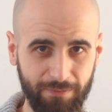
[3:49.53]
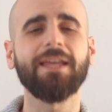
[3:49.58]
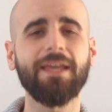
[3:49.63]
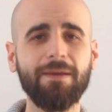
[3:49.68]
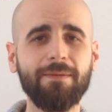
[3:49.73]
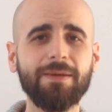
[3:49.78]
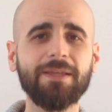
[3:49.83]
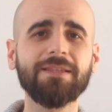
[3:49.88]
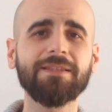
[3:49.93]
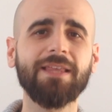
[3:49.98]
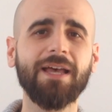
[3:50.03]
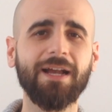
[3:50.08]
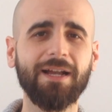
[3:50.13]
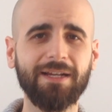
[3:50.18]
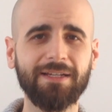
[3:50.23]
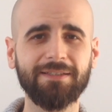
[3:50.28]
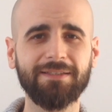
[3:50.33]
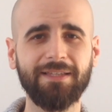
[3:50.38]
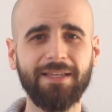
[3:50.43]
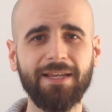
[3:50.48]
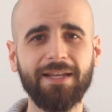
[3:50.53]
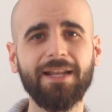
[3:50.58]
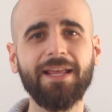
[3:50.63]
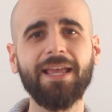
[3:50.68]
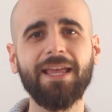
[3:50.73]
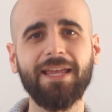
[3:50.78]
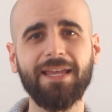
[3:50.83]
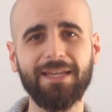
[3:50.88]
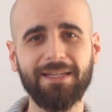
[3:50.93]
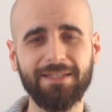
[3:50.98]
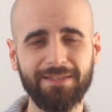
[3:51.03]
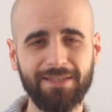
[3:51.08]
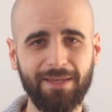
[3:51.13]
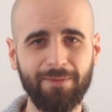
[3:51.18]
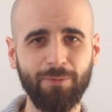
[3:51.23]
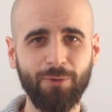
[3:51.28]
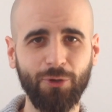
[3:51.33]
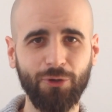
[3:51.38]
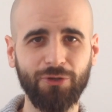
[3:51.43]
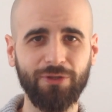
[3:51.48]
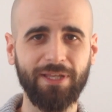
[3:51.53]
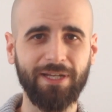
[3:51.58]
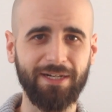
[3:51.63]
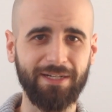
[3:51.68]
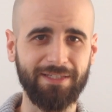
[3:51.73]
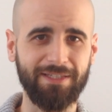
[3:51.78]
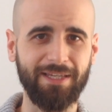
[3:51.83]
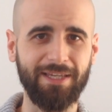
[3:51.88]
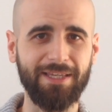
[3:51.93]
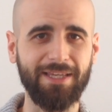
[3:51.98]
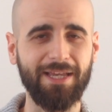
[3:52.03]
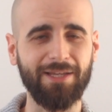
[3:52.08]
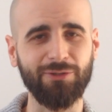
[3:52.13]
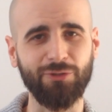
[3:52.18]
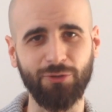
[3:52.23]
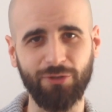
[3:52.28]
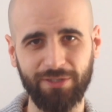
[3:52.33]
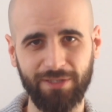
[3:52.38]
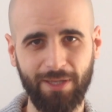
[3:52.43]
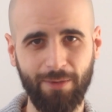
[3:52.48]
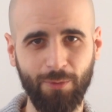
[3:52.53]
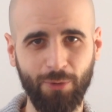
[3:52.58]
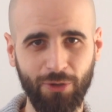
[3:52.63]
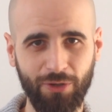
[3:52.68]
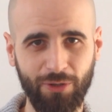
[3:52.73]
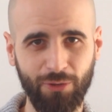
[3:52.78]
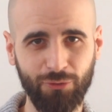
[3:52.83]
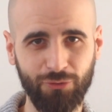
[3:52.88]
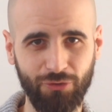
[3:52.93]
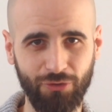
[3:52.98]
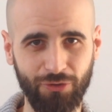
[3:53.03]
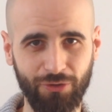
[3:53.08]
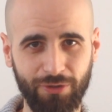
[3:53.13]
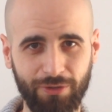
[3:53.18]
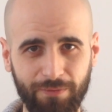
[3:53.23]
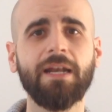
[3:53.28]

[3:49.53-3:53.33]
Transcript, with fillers: ¿Qué ventajas tiene este blog de reseñas o este blog de autor?